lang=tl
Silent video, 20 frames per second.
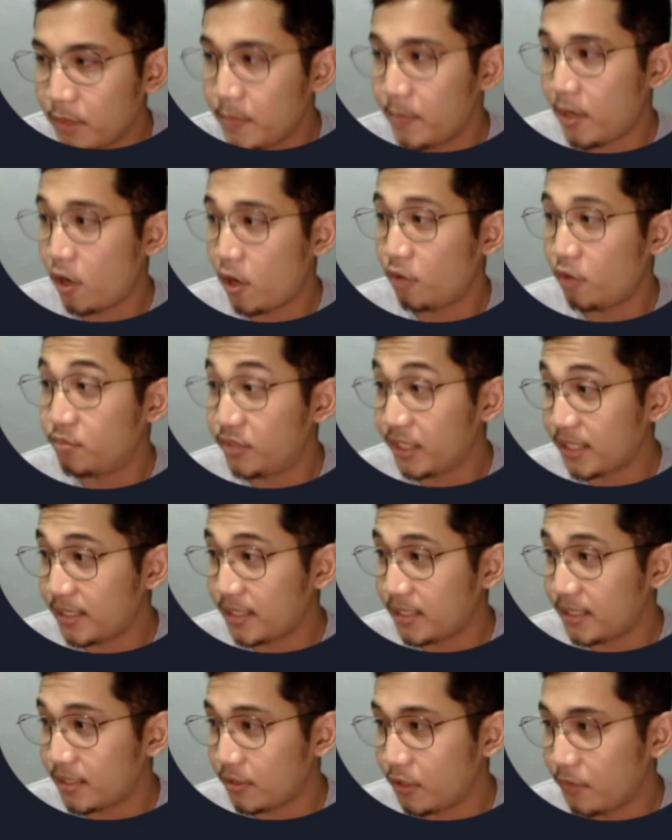may mga
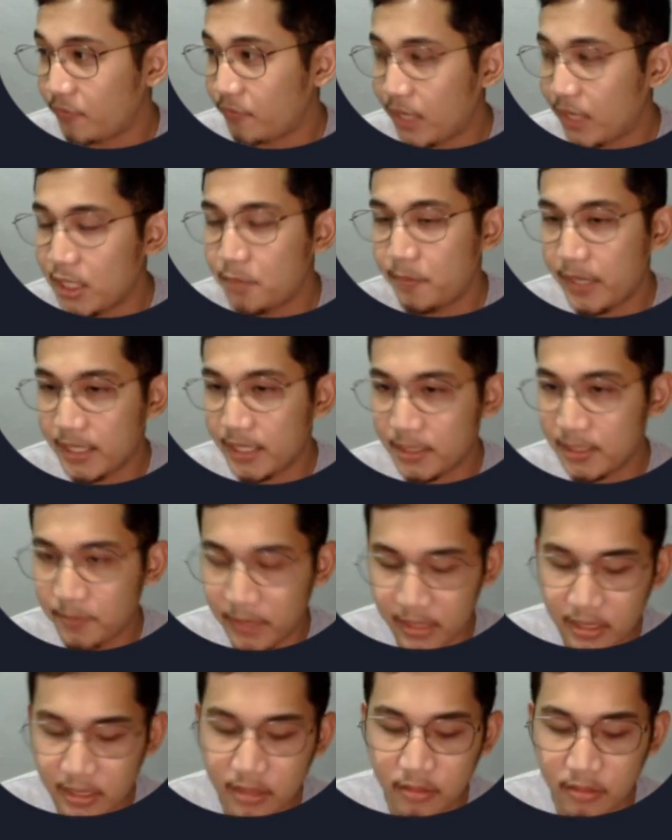objects or value pairs
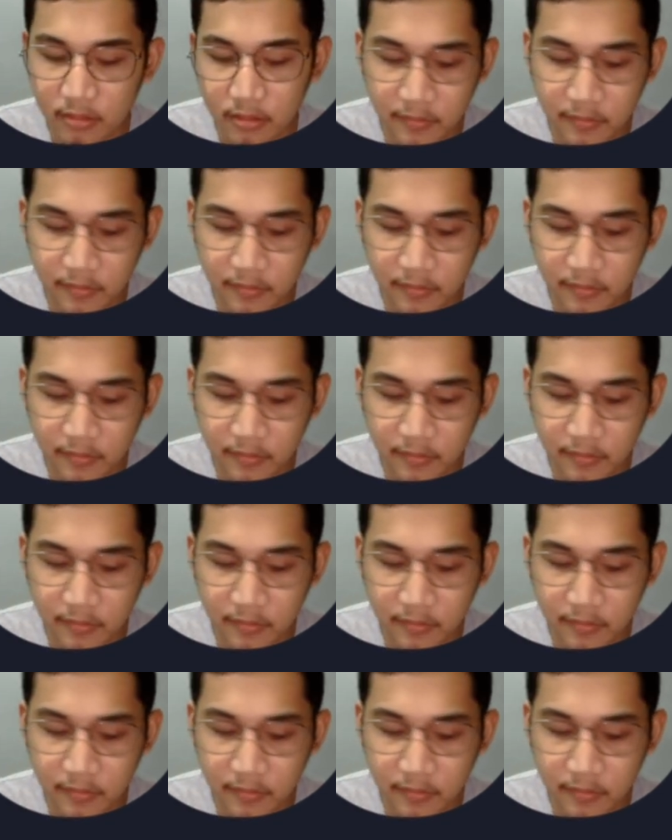pa dito.